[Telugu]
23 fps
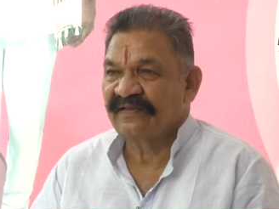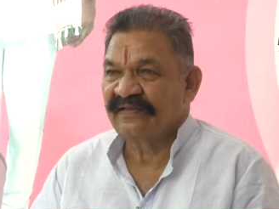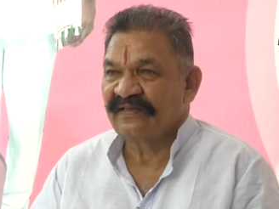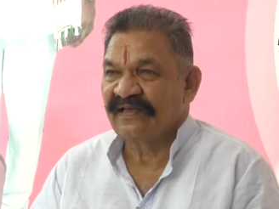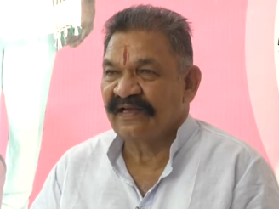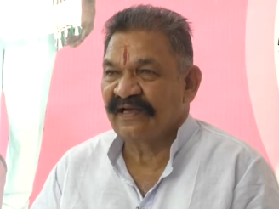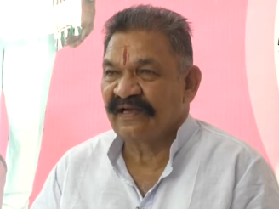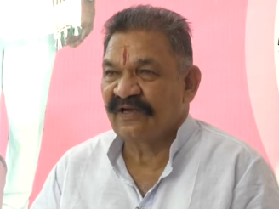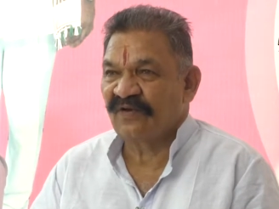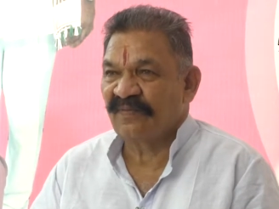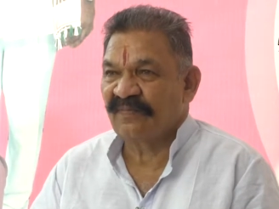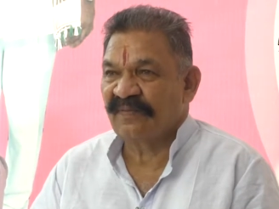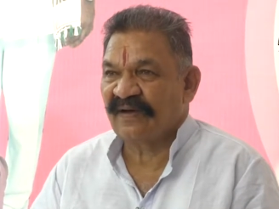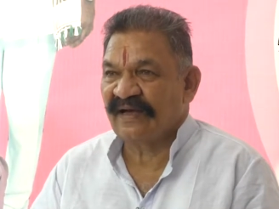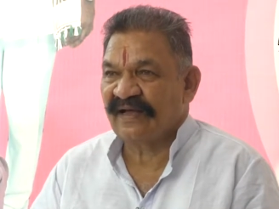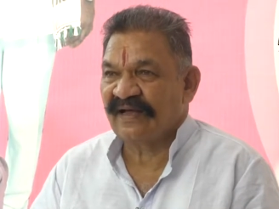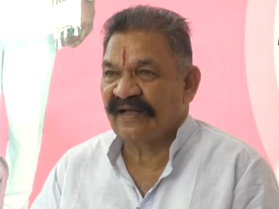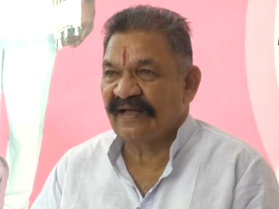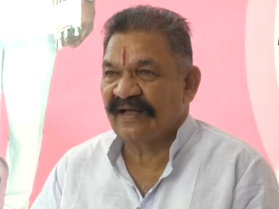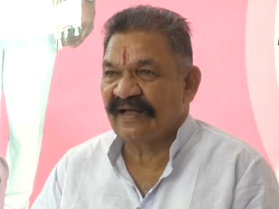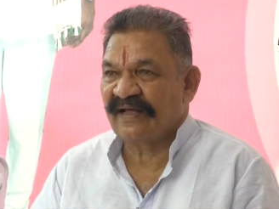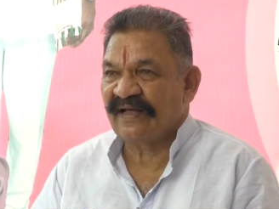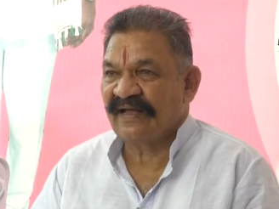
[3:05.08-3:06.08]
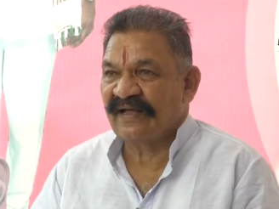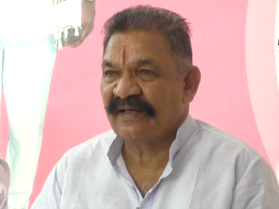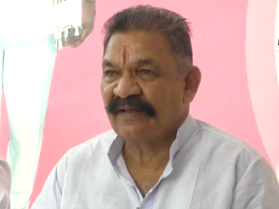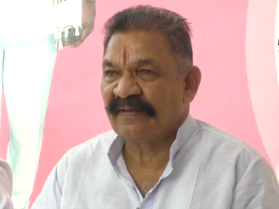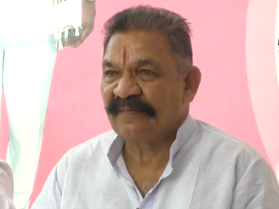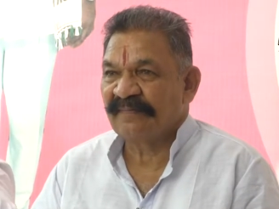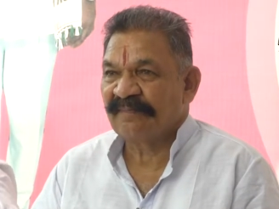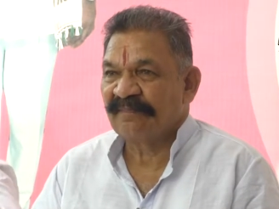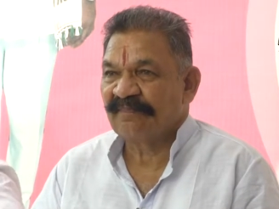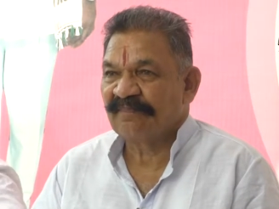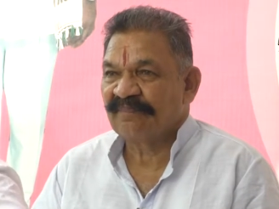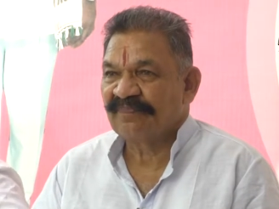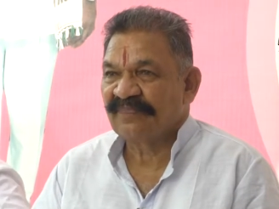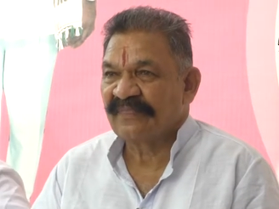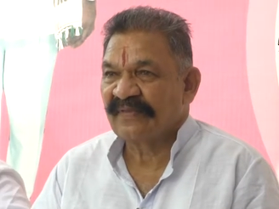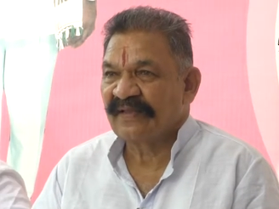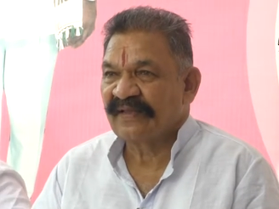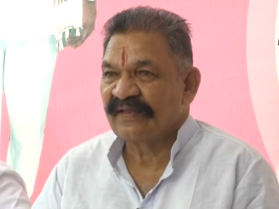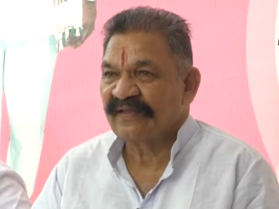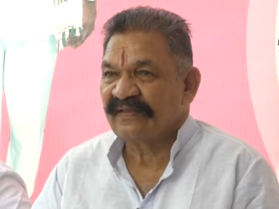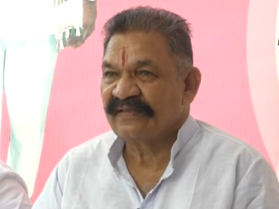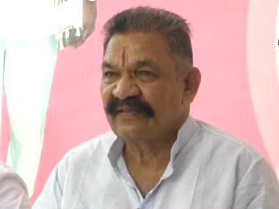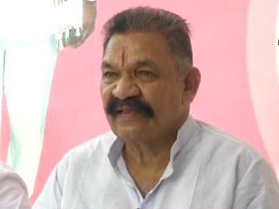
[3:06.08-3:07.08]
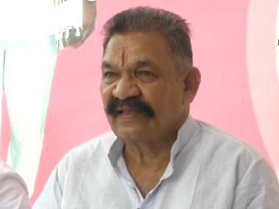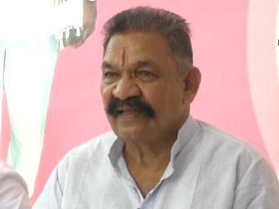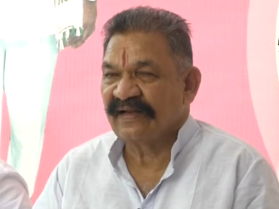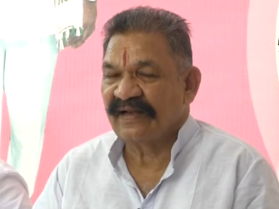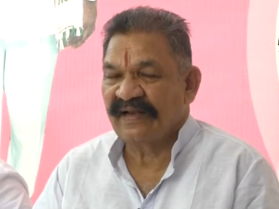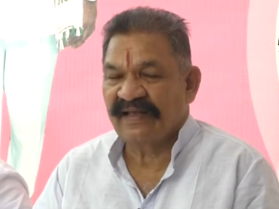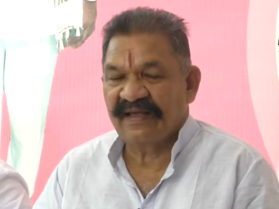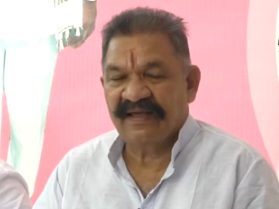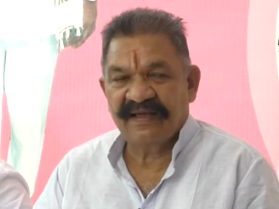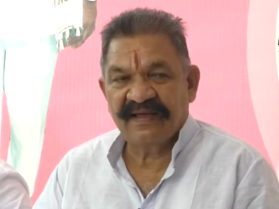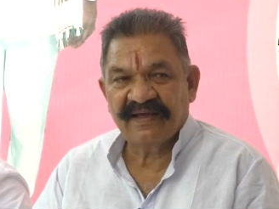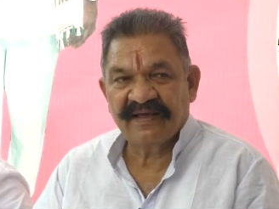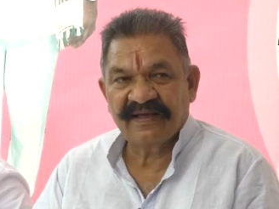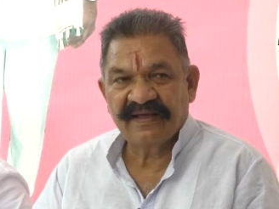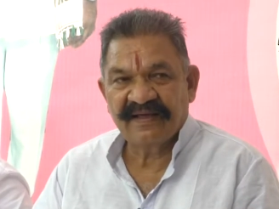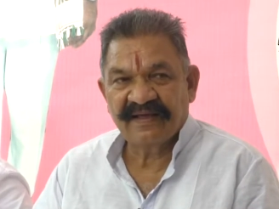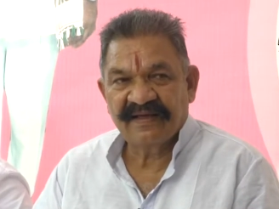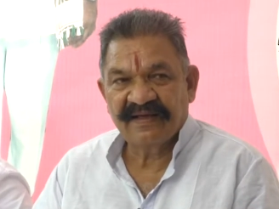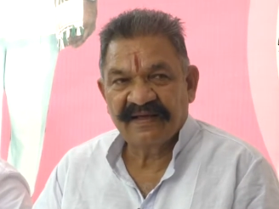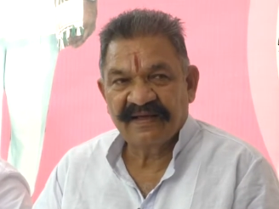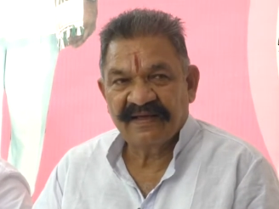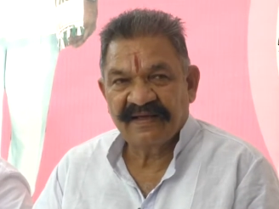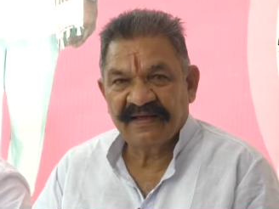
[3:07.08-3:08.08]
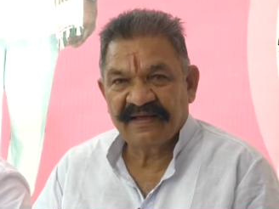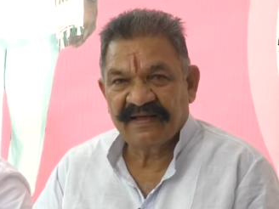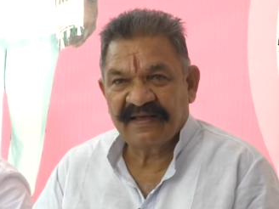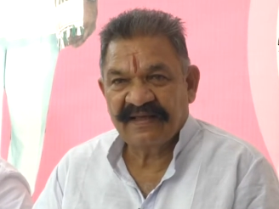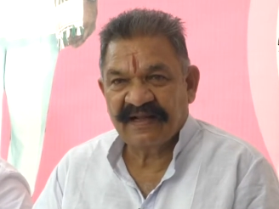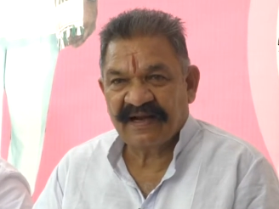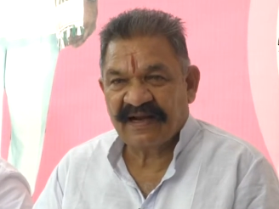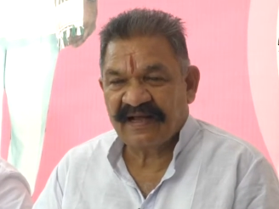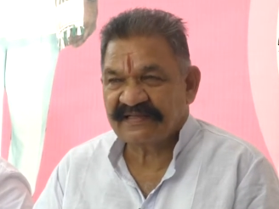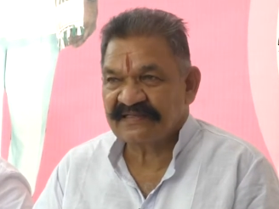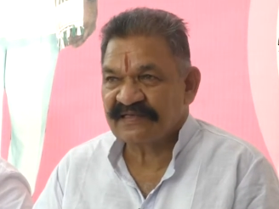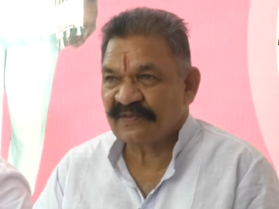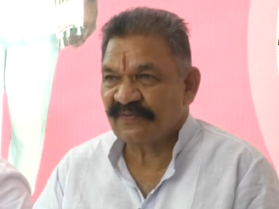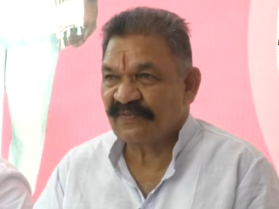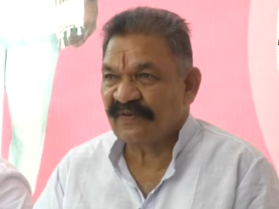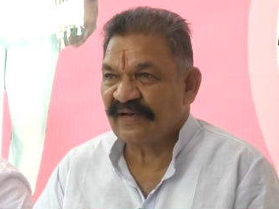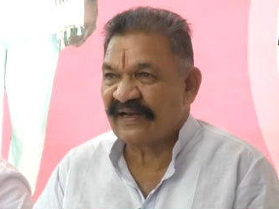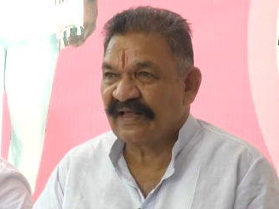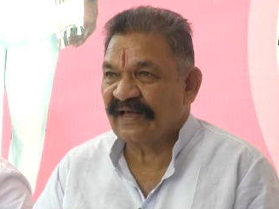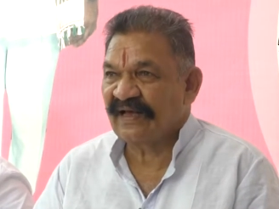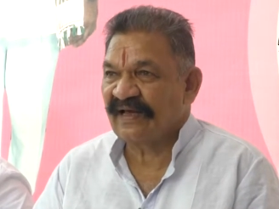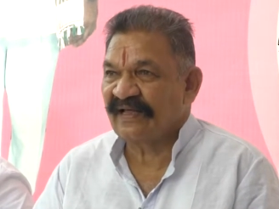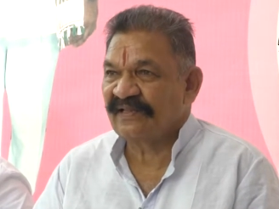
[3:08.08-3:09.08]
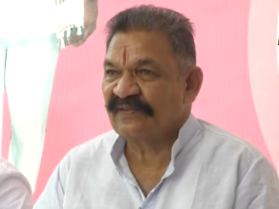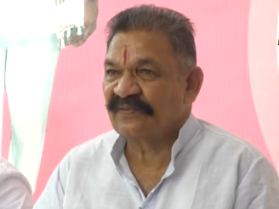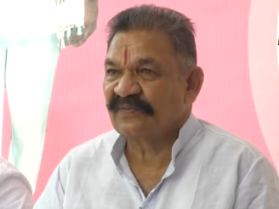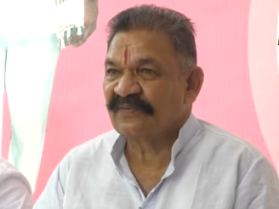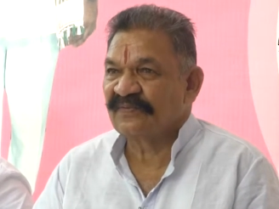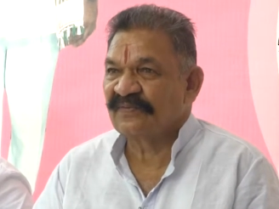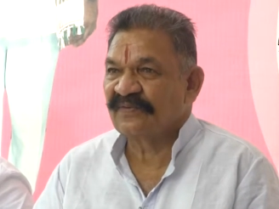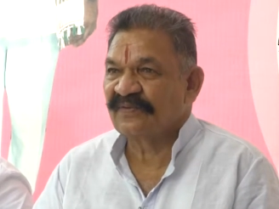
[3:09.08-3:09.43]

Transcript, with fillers: దీంట్లో భాగంగా దీన్ని ఈ రాష్ట్రంలోనే కాదు